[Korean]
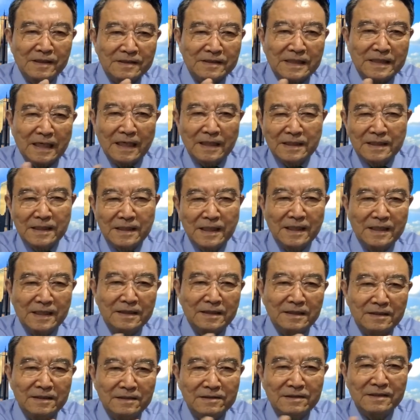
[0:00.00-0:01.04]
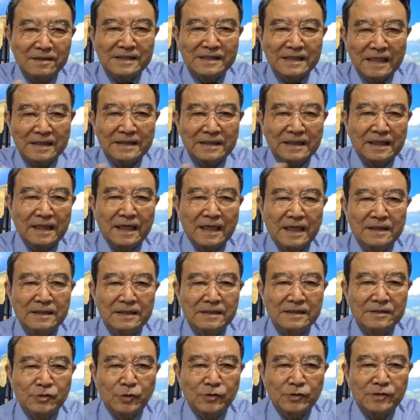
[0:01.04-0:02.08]
자기의 이득을
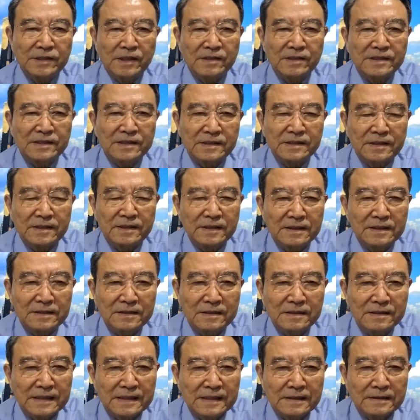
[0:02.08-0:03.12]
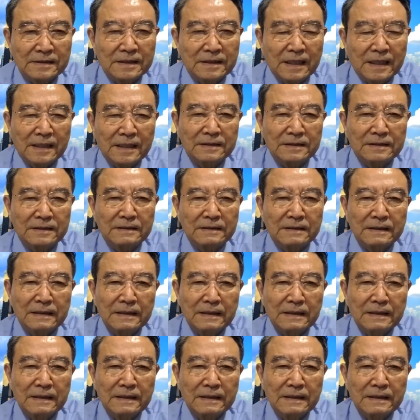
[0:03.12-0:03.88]
찾아나가는 소위 정치적 이득을 찾아나가는